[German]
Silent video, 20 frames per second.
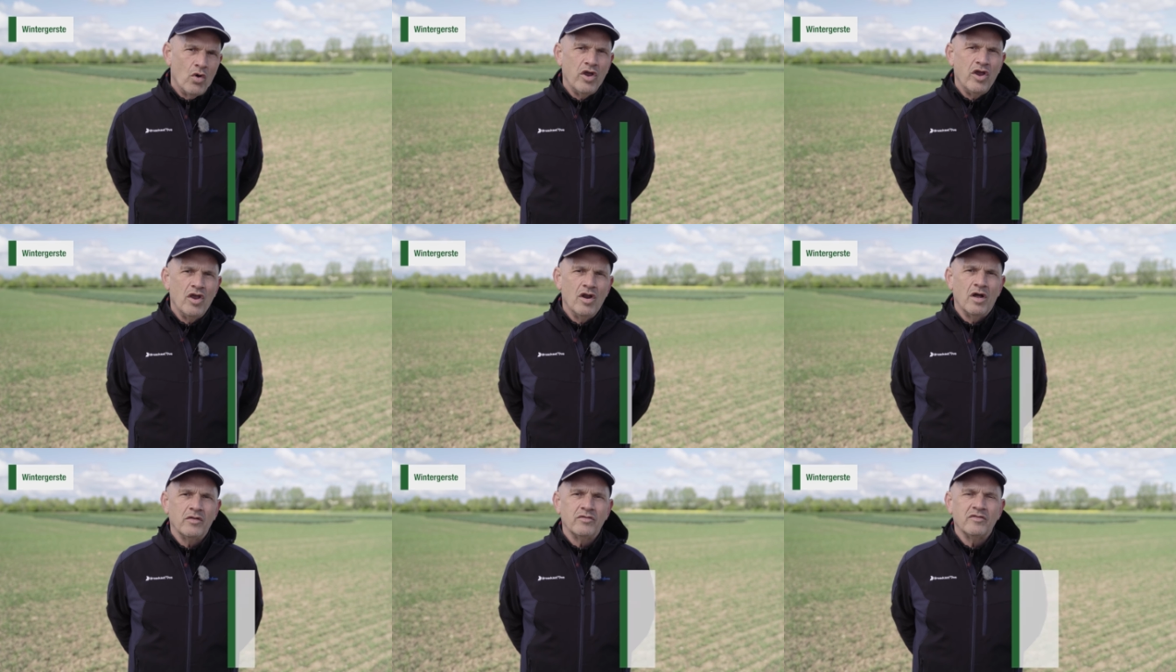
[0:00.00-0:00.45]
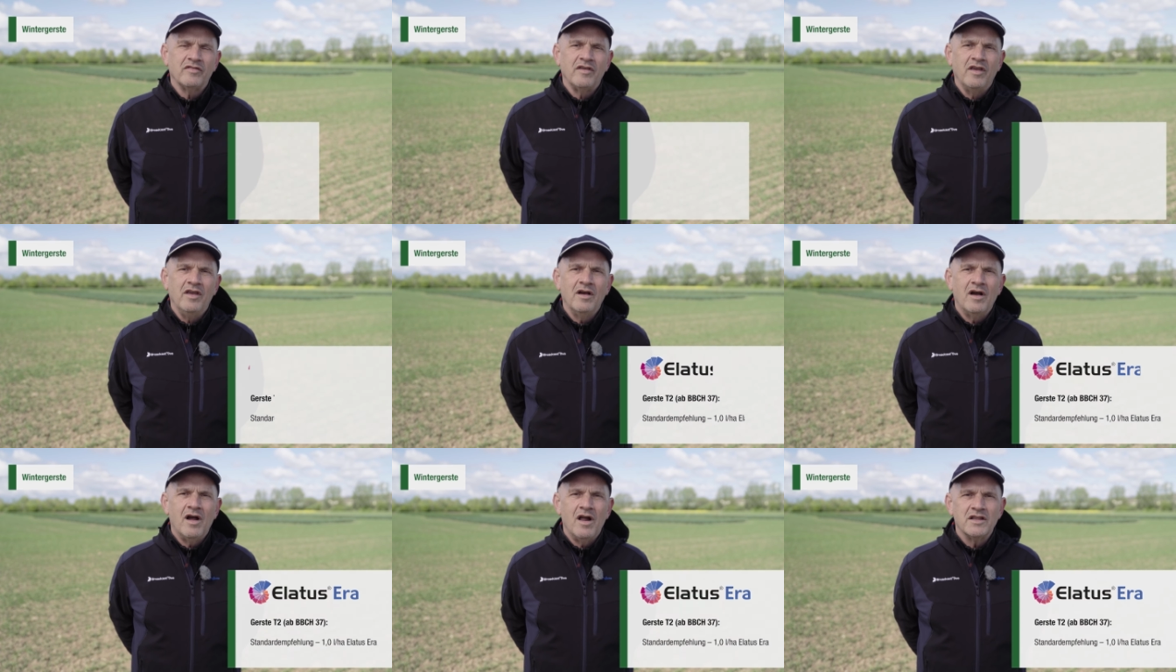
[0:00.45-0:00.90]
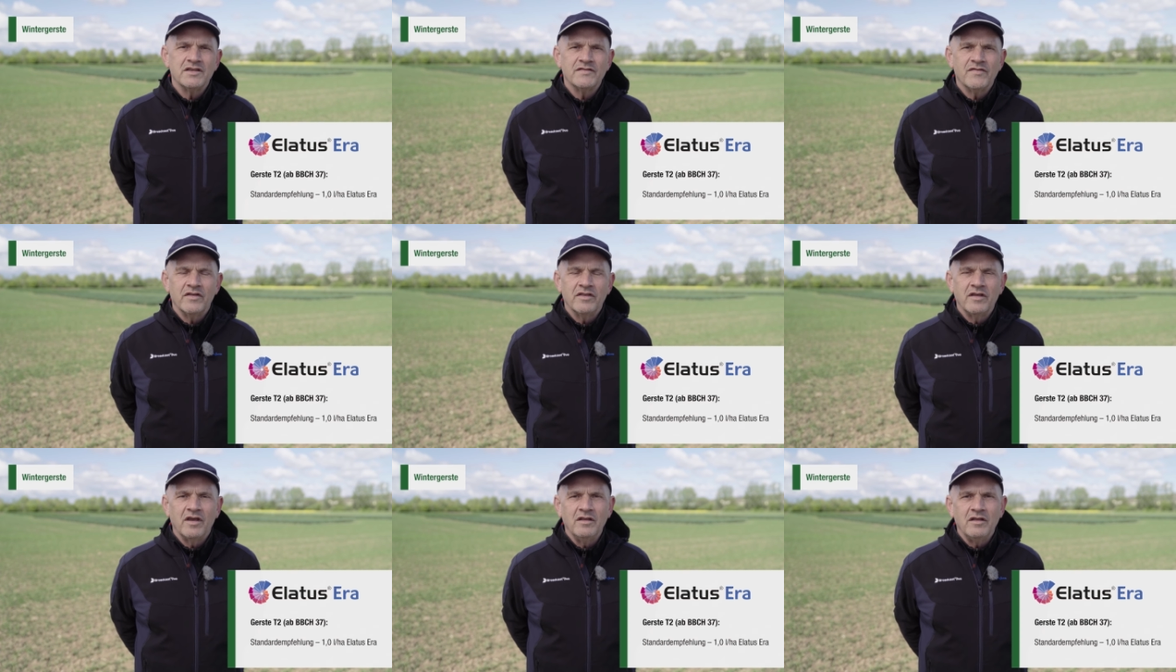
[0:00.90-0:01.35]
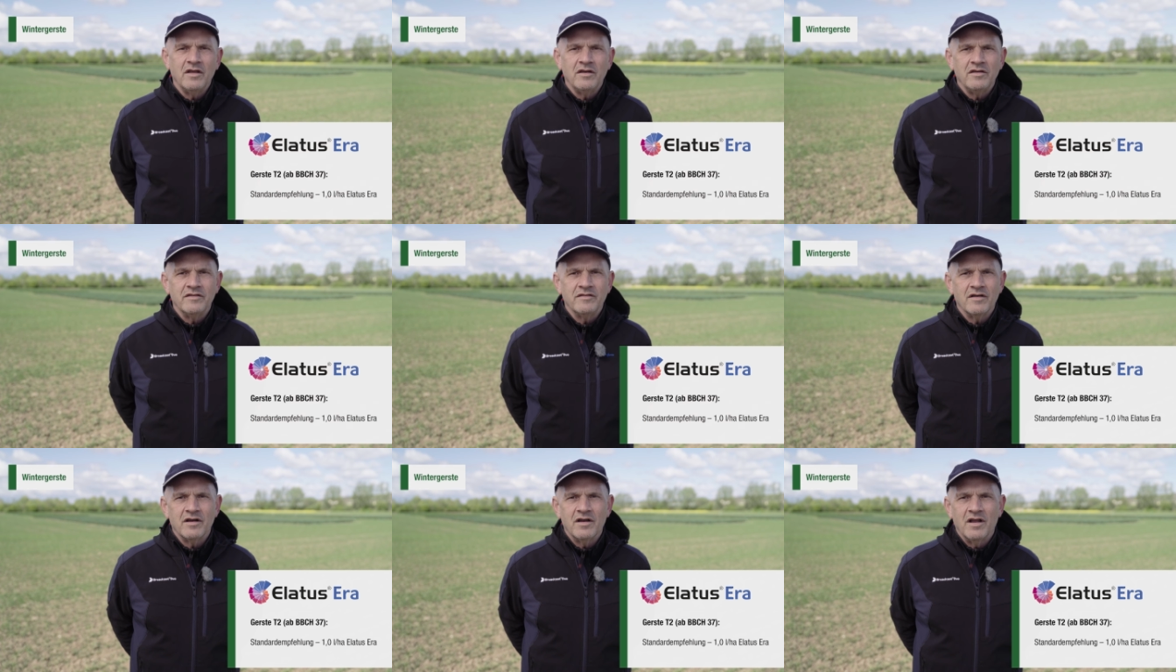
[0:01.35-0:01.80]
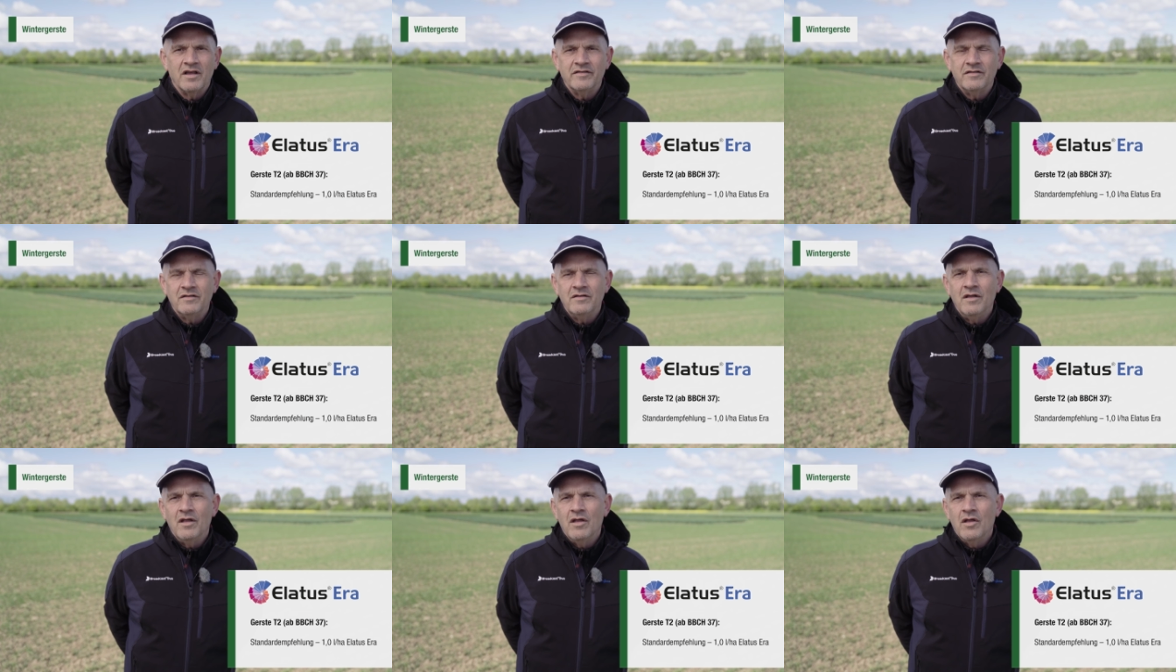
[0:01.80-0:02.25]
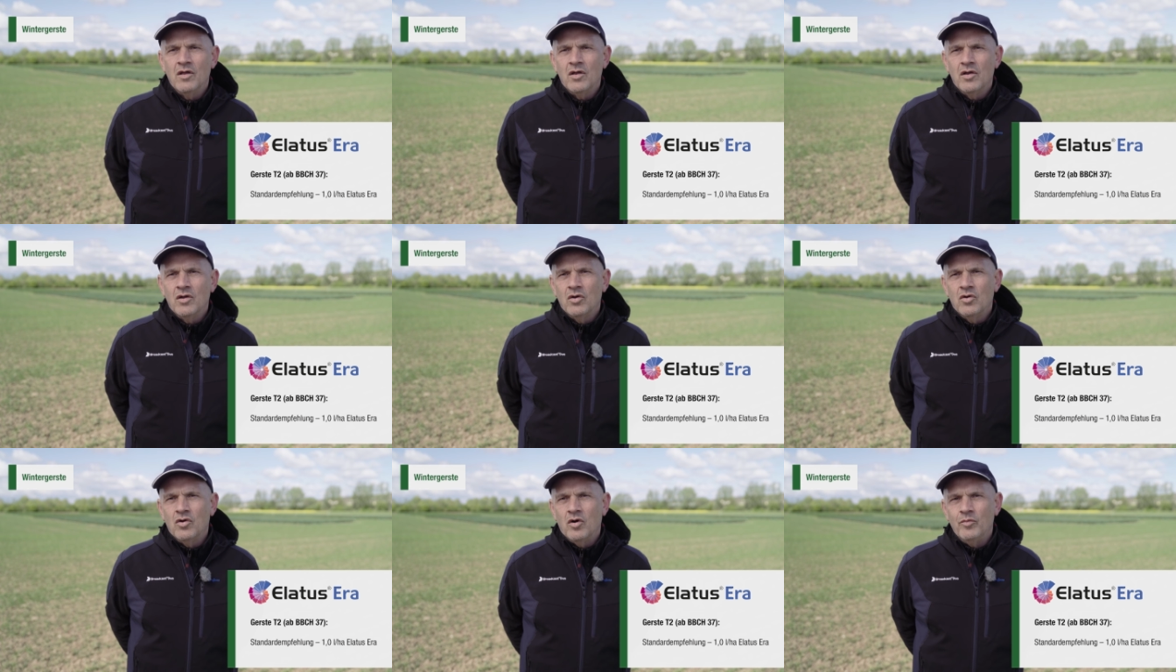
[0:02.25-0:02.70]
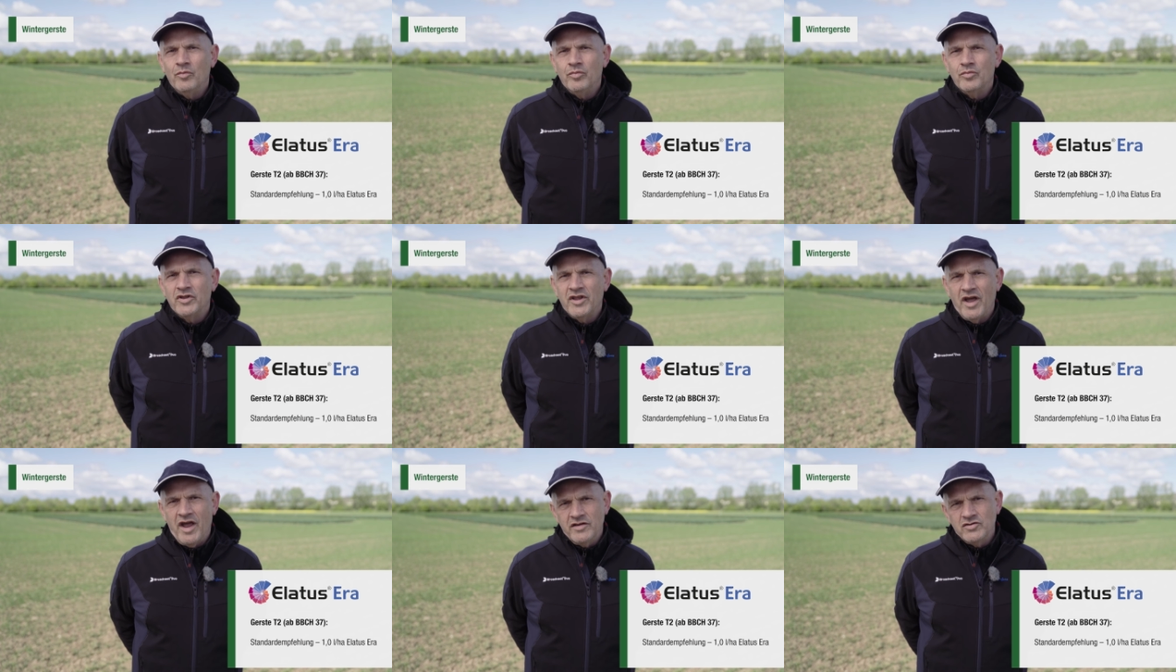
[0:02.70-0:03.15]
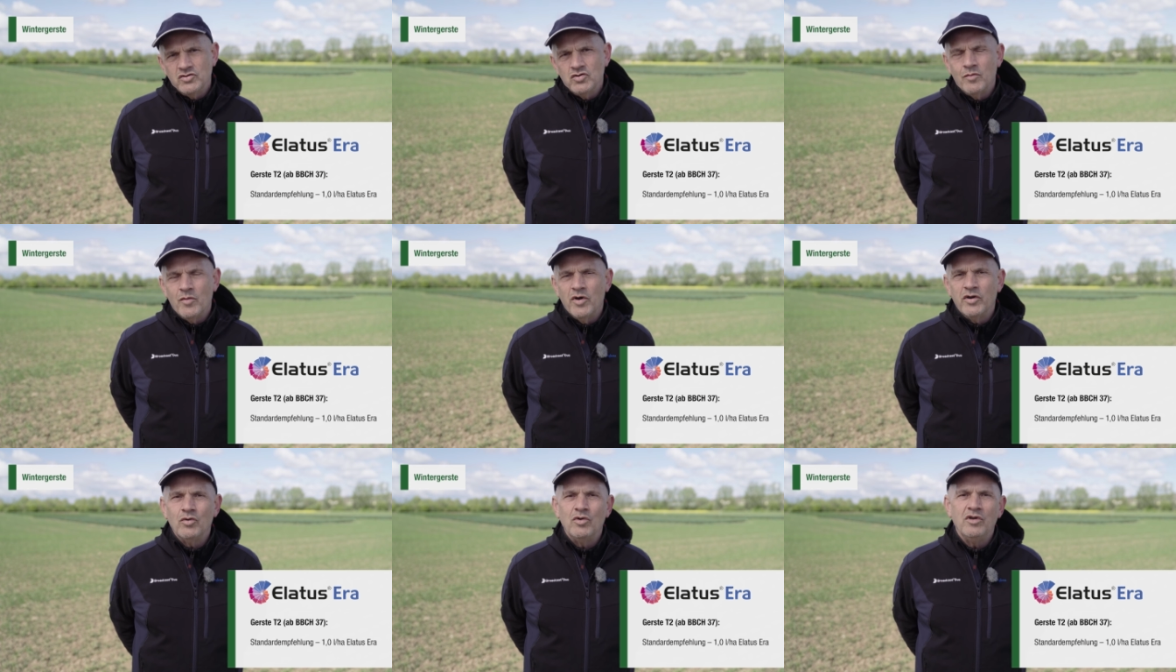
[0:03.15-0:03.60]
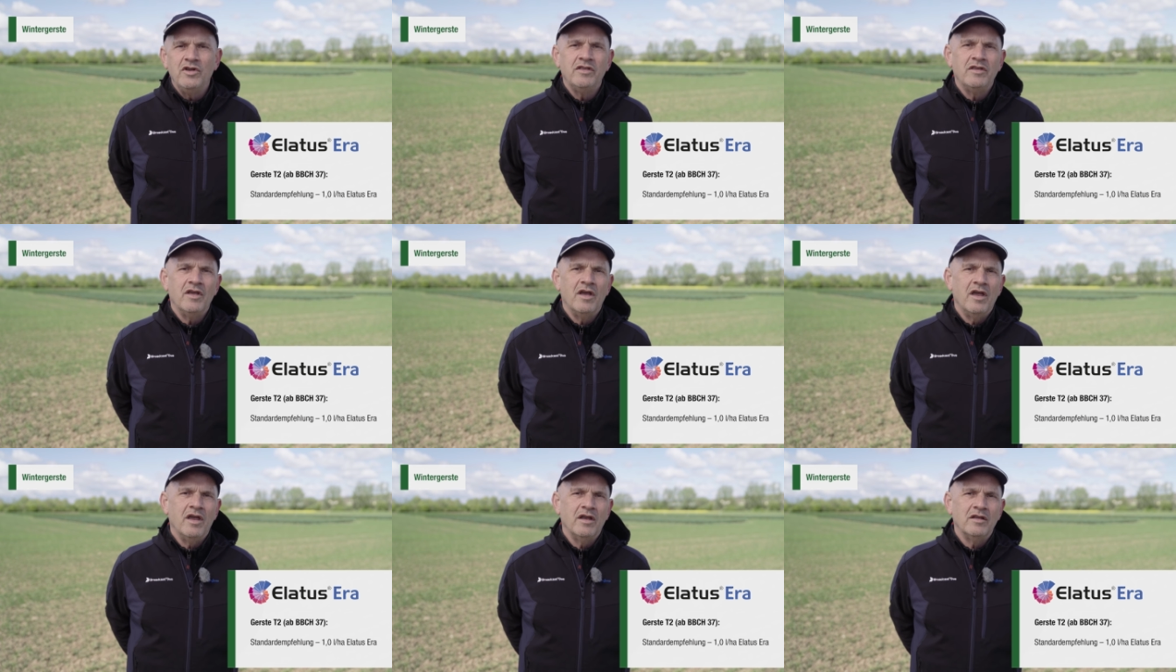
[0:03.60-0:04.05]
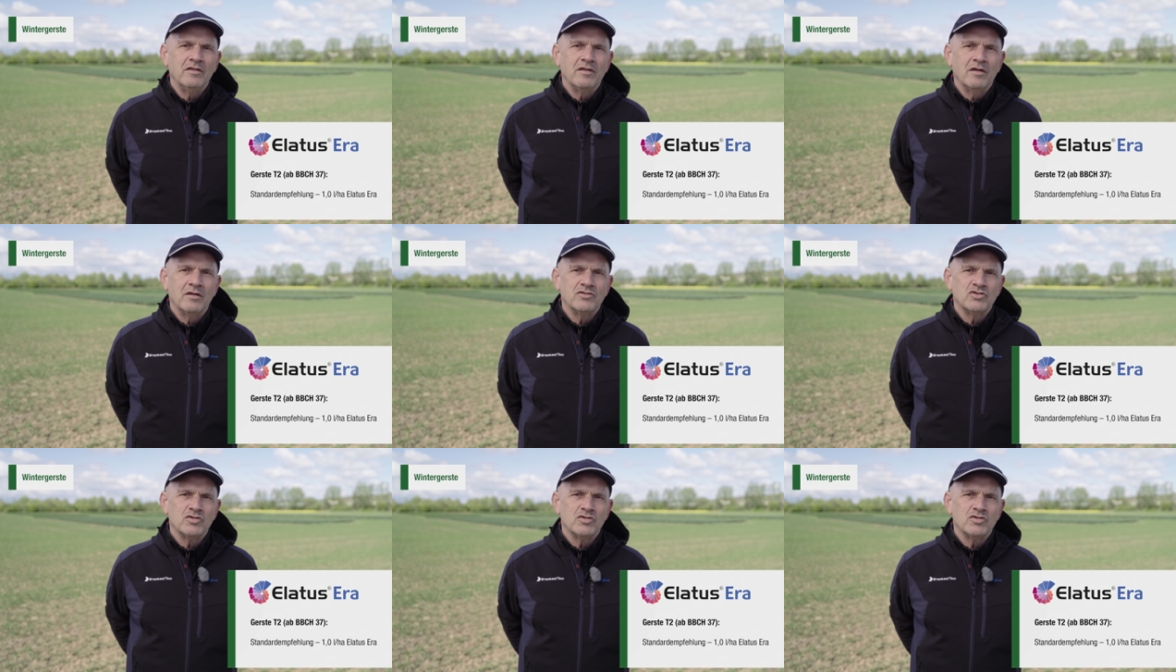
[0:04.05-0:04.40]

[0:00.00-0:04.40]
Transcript: Elatus Era als Vertreter dieser Klasse kommt mit 1,0 Liter Hektar